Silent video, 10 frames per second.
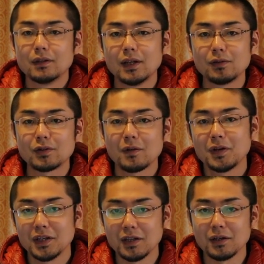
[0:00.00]
念のた
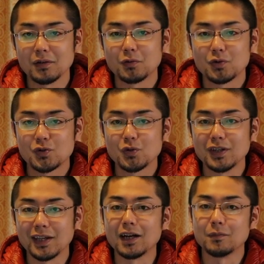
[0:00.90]
めにご注
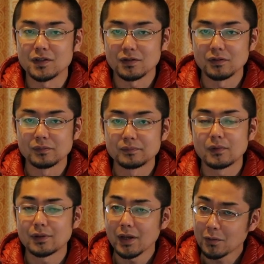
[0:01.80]
意願います
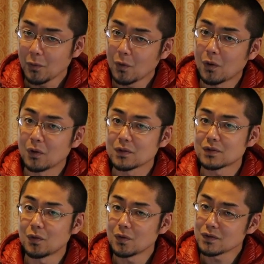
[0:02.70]
結構
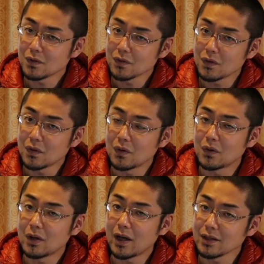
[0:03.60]
想像の
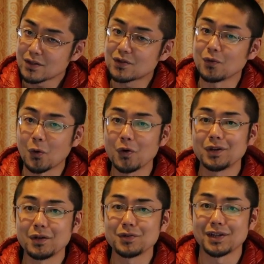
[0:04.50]
範疇を超え
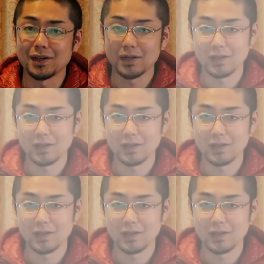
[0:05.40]
ているんじゃない